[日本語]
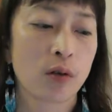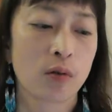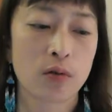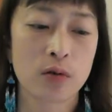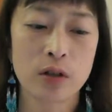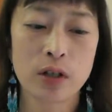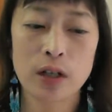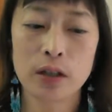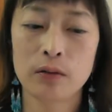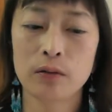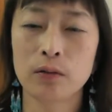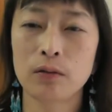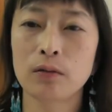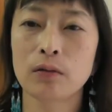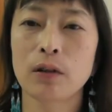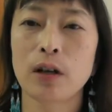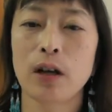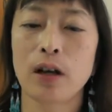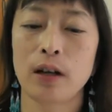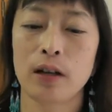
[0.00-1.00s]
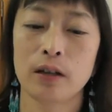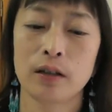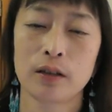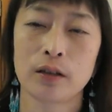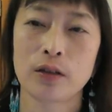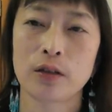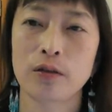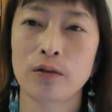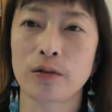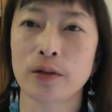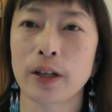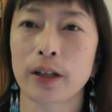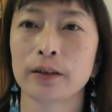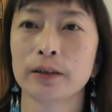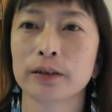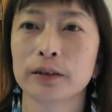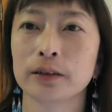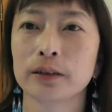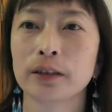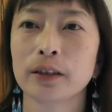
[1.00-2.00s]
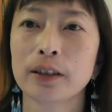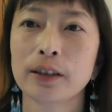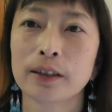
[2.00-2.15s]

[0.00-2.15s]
こちらの方が旧作